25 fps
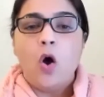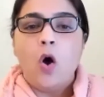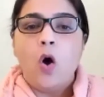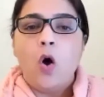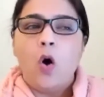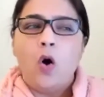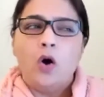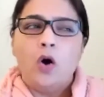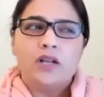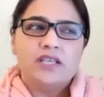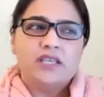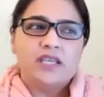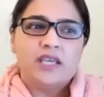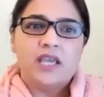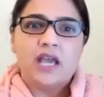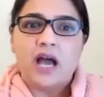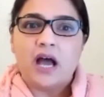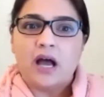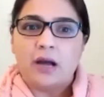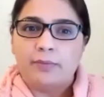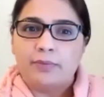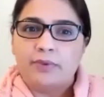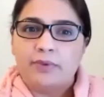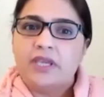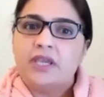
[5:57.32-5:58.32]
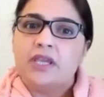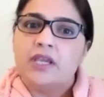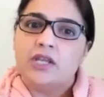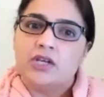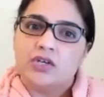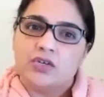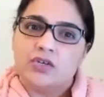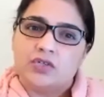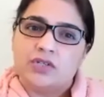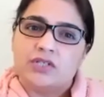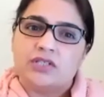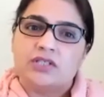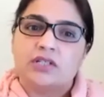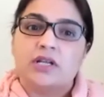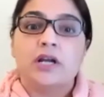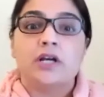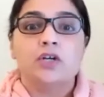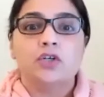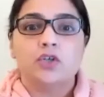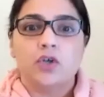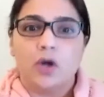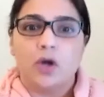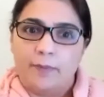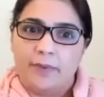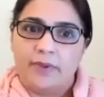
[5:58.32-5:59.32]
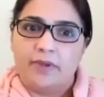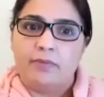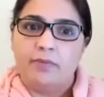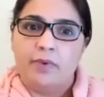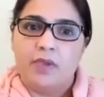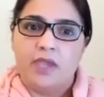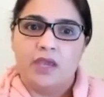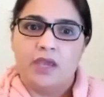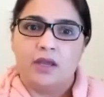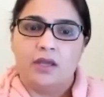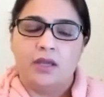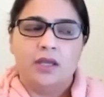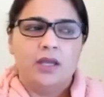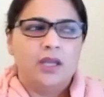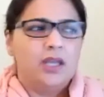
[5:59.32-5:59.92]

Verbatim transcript: और ये आपकी इंटरेस्ट का टॉपिक भी है